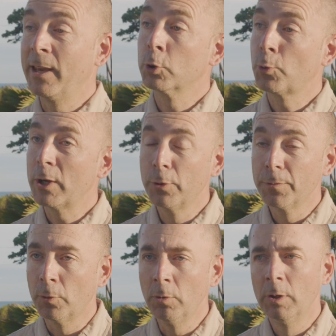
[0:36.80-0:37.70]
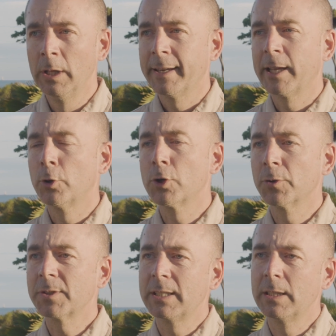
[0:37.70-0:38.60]
Et en toile de fond, quelque
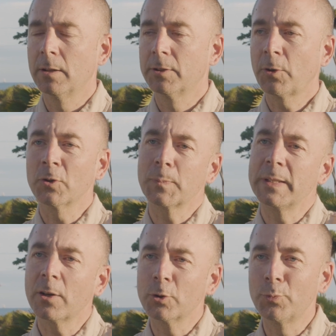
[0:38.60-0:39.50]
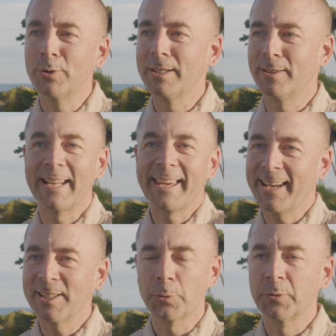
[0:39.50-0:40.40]
chose qui euh, transpire depuis euh, la
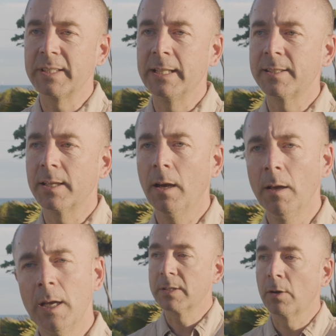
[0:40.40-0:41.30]
création de Selencia,